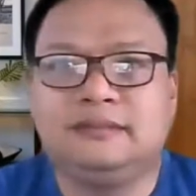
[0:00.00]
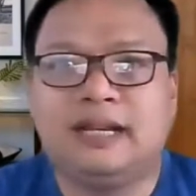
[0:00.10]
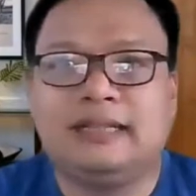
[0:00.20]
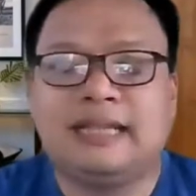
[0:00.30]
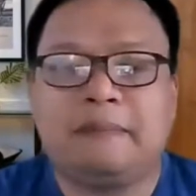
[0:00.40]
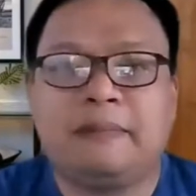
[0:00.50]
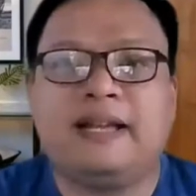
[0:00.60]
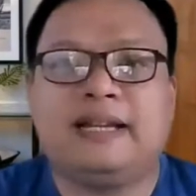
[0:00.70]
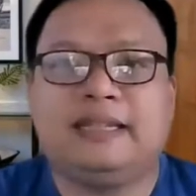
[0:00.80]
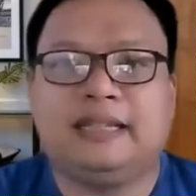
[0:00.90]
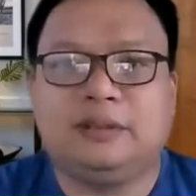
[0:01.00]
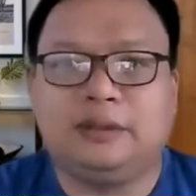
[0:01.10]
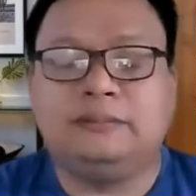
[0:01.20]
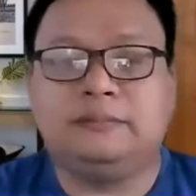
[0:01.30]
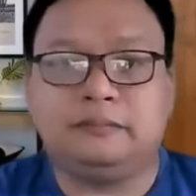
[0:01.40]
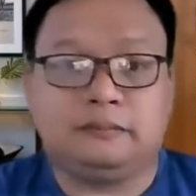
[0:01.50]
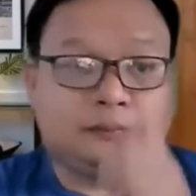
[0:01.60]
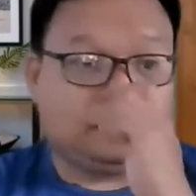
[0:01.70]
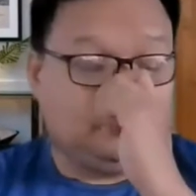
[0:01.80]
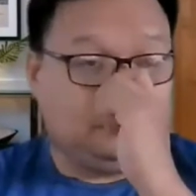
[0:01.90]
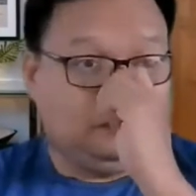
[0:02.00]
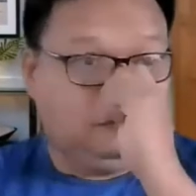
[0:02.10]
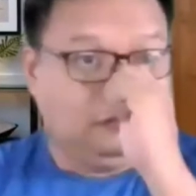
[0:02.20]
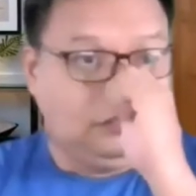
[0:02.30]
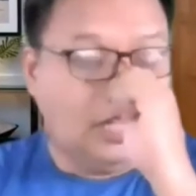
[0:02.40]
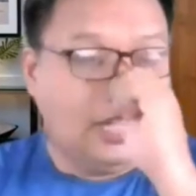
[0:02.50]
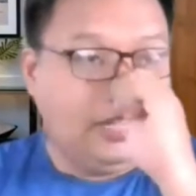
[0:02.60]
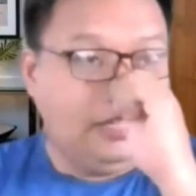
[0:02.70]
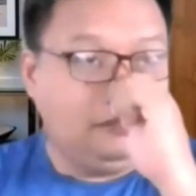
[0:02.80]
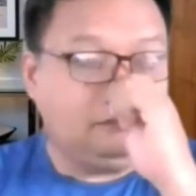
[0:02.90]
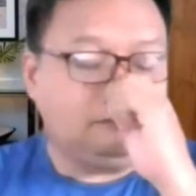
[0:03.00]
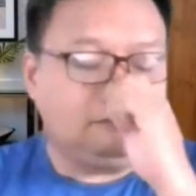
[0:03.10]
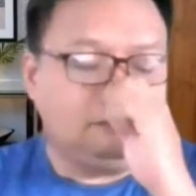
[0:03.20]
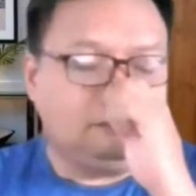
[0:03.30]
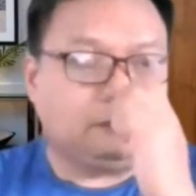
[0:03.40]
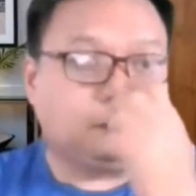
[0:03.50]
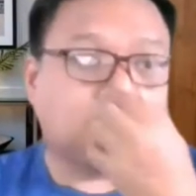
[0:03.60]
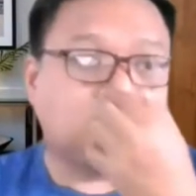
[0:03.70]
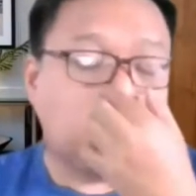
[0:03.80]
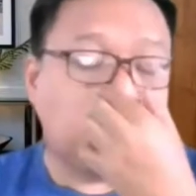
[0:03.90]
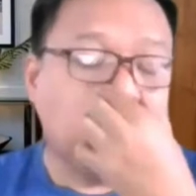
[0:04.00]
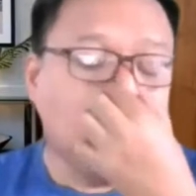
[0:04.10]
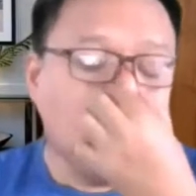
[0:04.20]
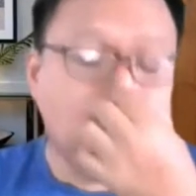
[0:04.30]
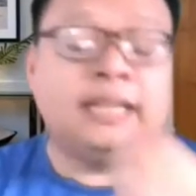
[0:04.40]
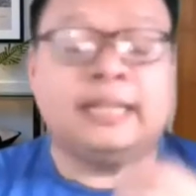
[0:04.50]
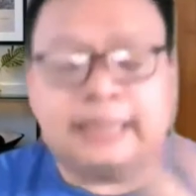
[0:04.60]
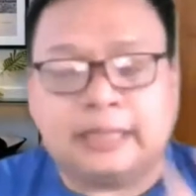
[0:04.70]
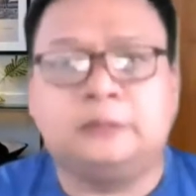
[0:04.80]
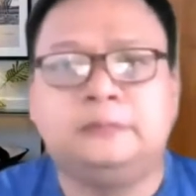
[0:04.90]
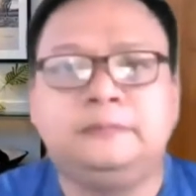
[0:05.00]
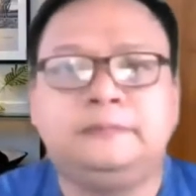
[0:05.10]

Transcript: ang napakaganda doon ay yung una nagtanong,